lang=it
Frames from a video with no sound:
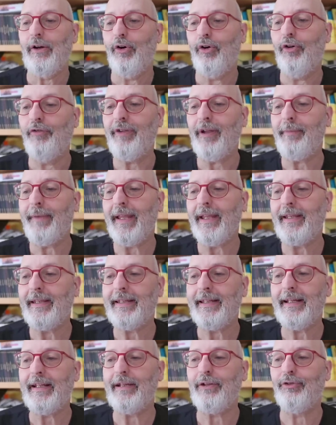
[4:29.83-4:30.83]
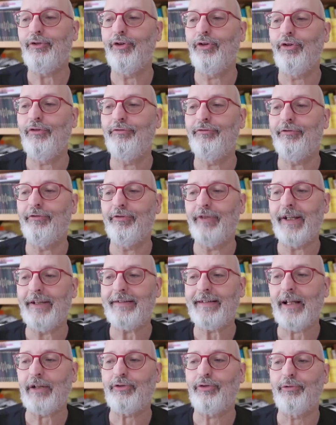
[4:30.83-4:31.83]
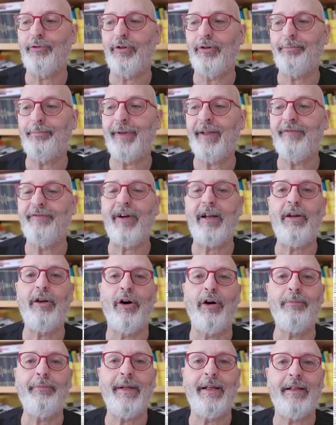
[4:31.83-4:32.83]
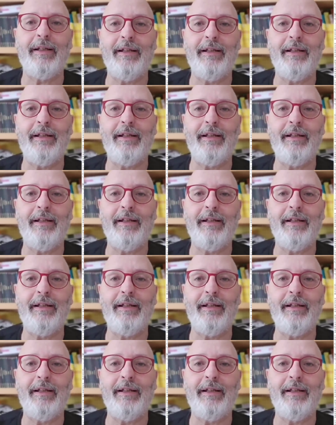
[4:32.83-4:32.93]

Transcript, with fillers: Ovviamente non è stato Pim Van Lommel